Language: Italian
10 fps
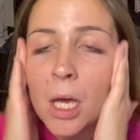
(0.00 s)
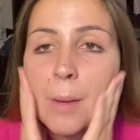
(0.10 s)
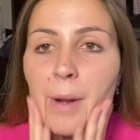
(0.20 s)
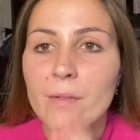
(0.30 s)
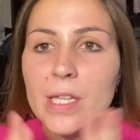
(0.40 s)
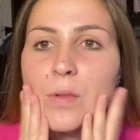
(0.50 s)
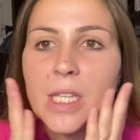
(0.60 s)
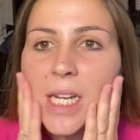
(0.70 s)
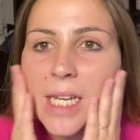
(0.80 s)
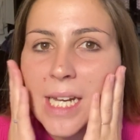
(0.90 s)
però vi devo
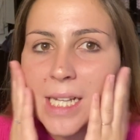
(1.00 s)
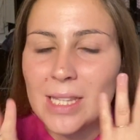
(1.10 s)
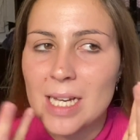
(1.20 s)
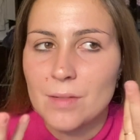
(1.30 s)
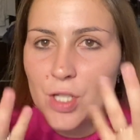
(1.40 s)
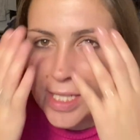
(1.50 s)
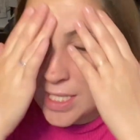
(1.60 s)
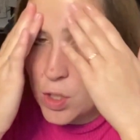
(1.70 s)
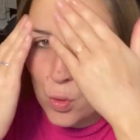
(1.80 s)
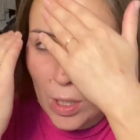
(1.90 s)
dire che in realtà cioè, si
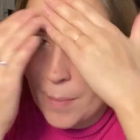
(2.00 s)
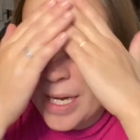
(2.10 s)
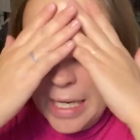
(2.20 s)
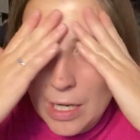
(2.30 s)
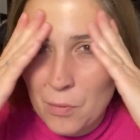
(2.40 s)
asciuga bene,